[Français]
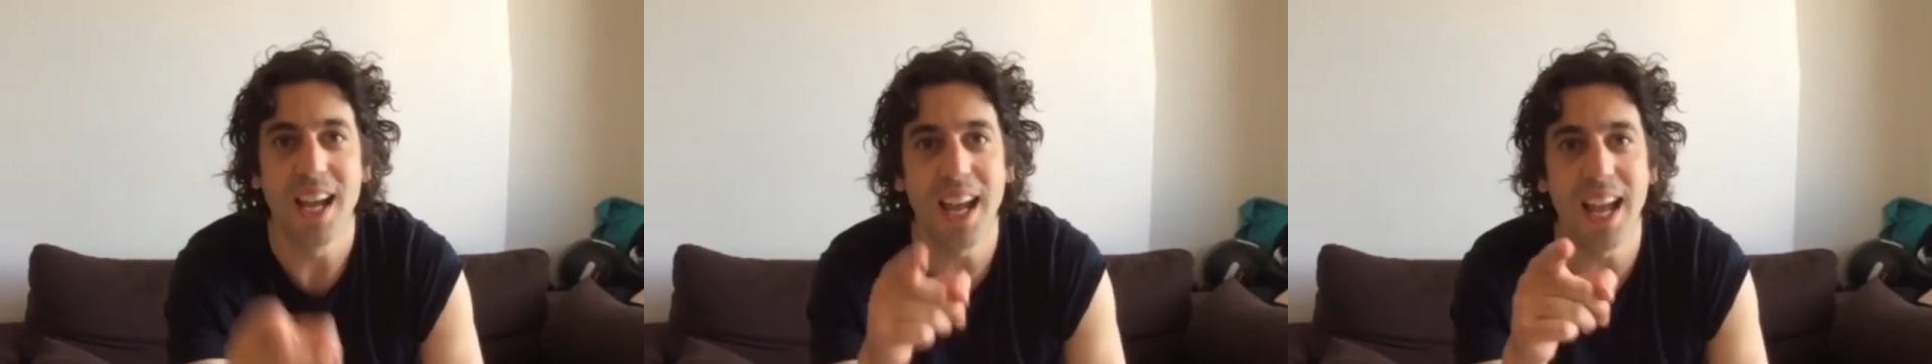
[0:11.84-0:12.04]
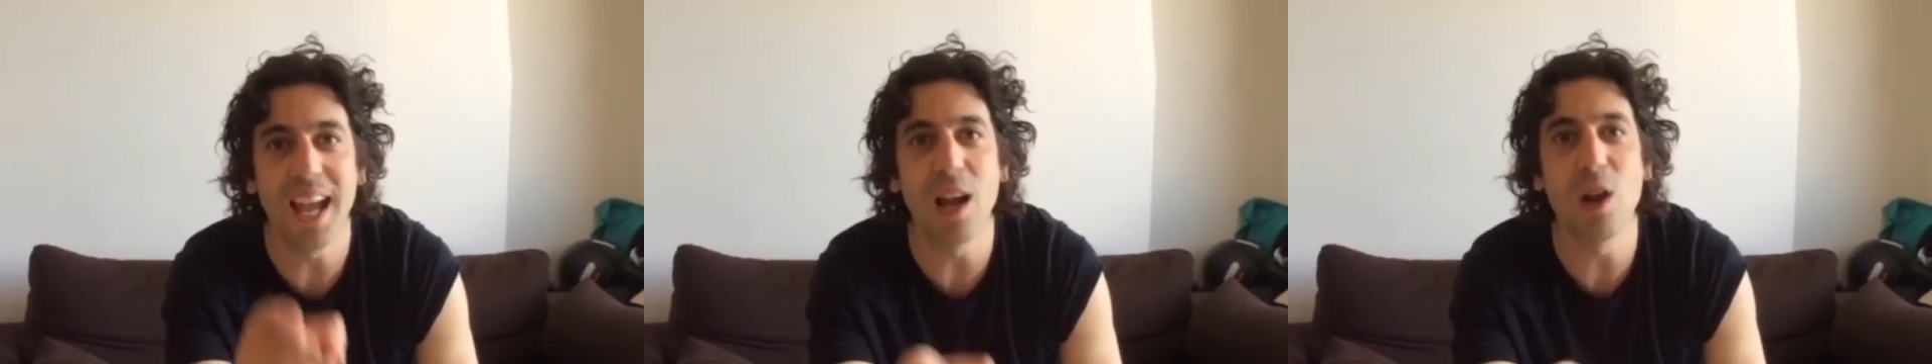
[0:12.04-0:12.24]

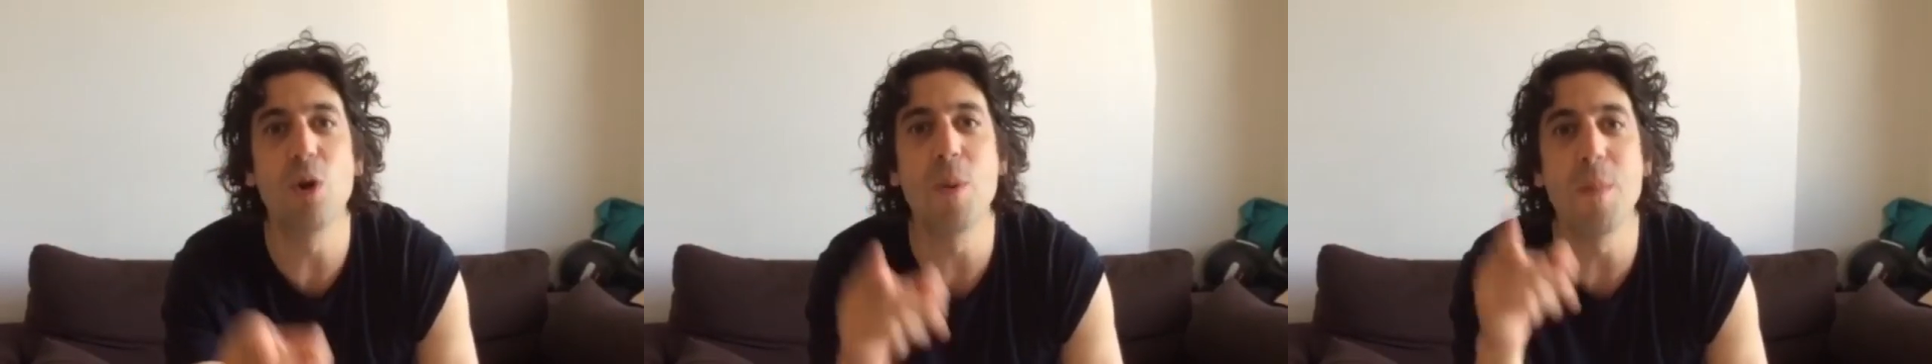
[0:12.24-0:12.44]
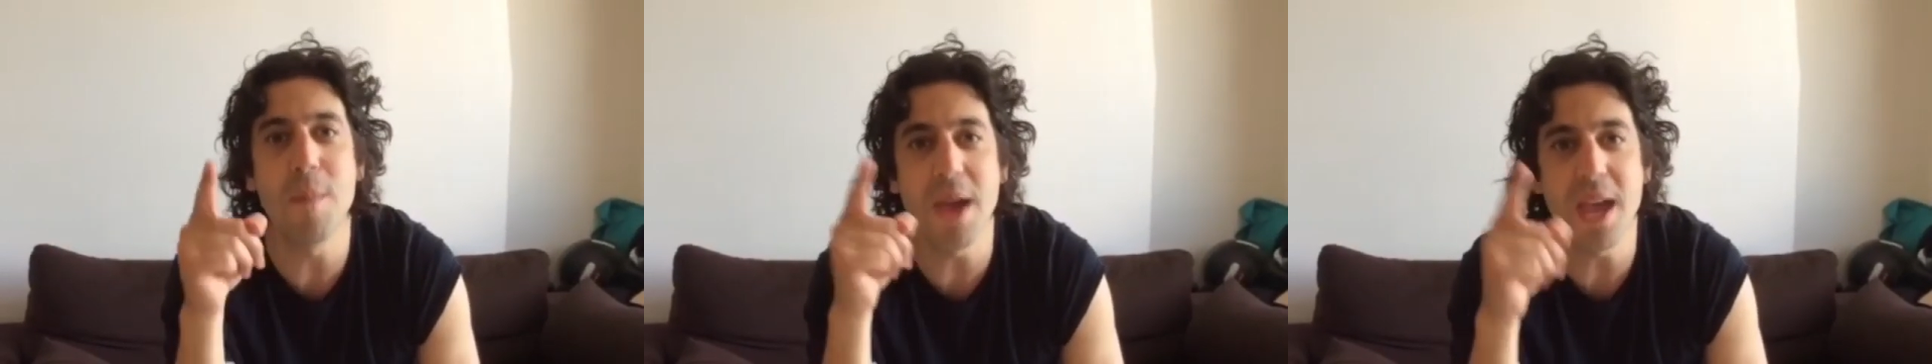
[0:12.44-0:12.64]
Et
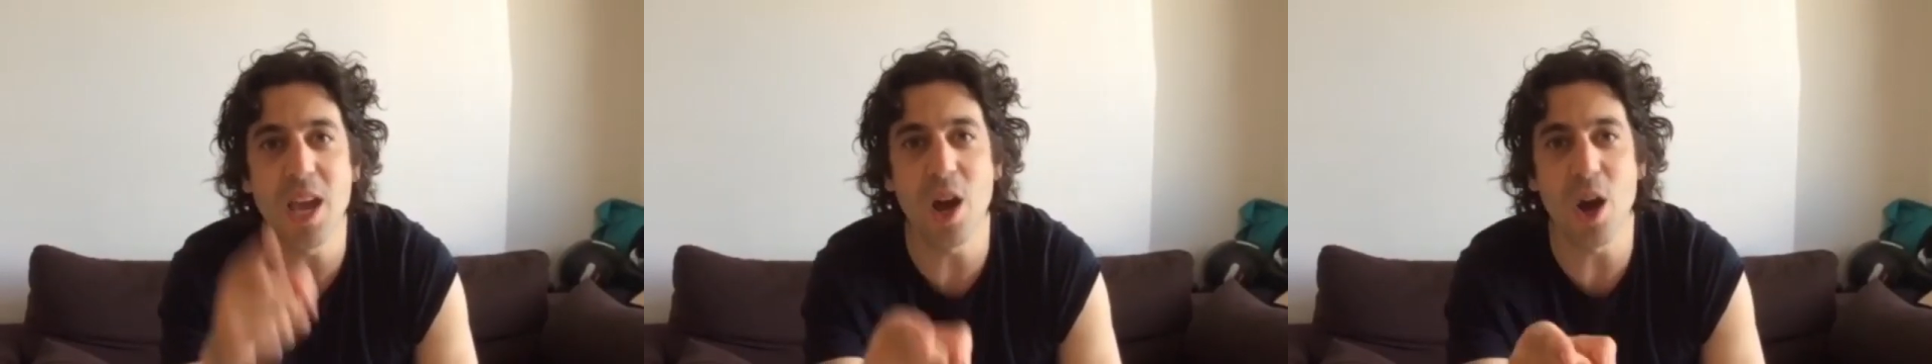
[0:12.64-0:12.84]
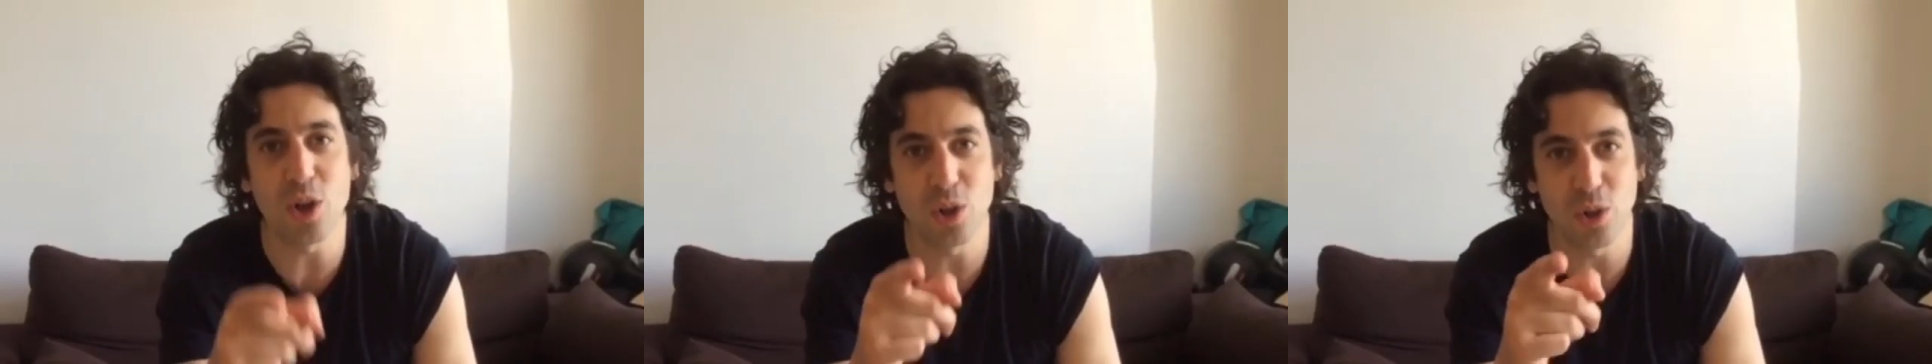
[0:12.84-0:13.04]
le
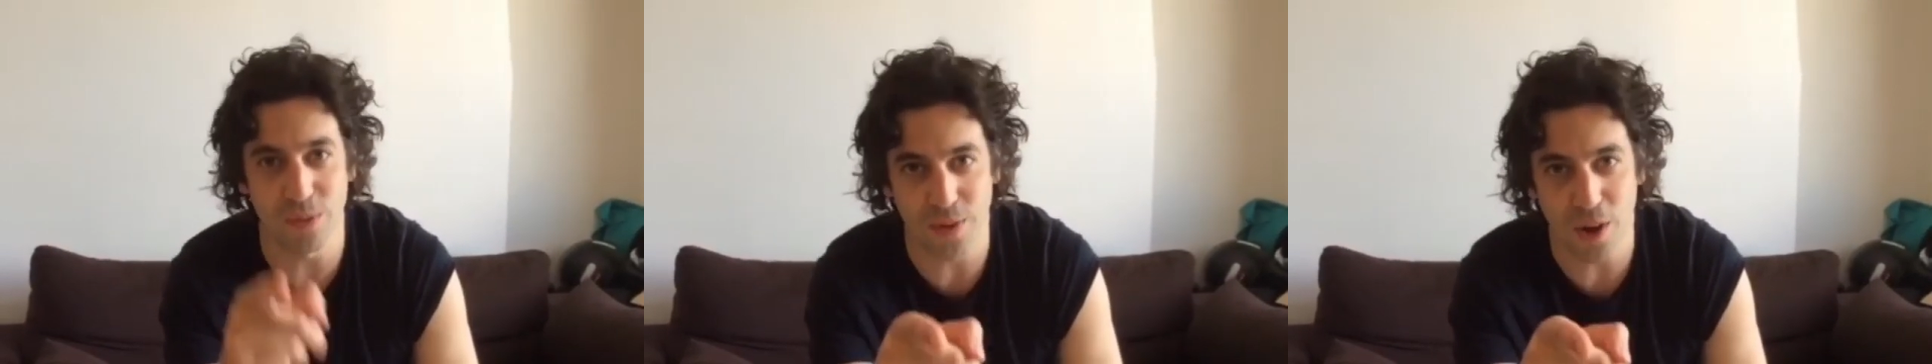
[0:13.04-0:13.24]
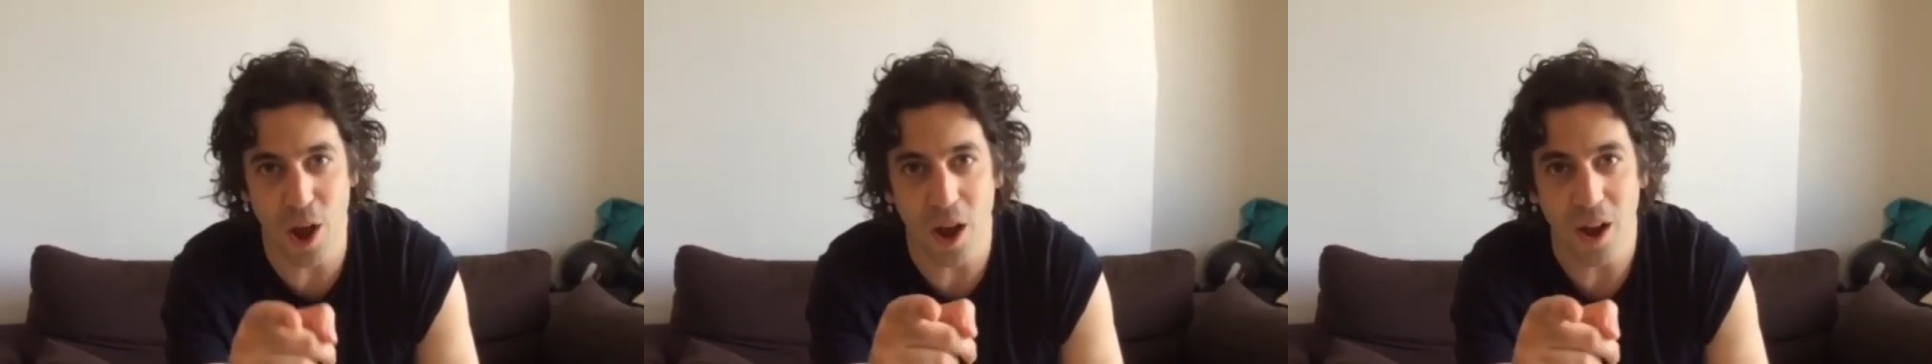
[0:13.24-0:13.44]
meilleur
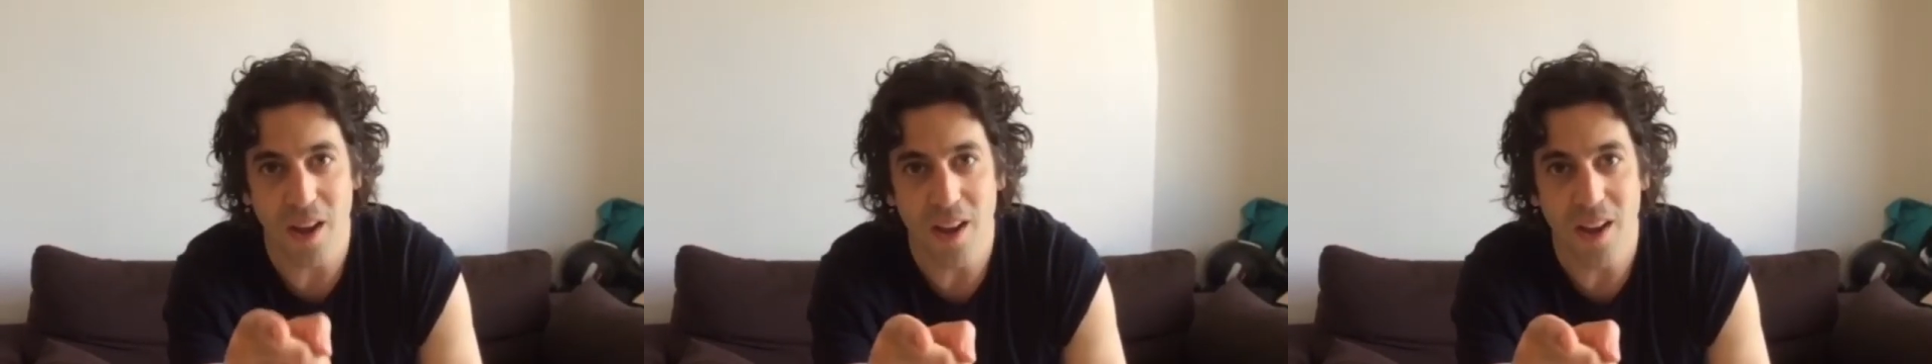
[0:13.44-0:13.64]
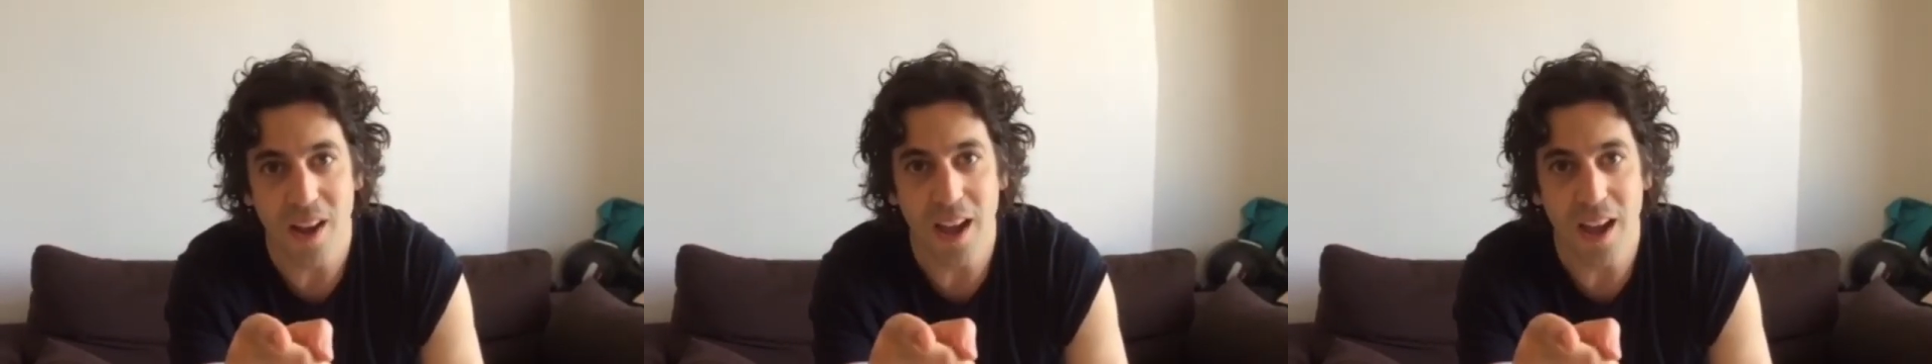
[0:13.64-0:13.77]
chauffeur,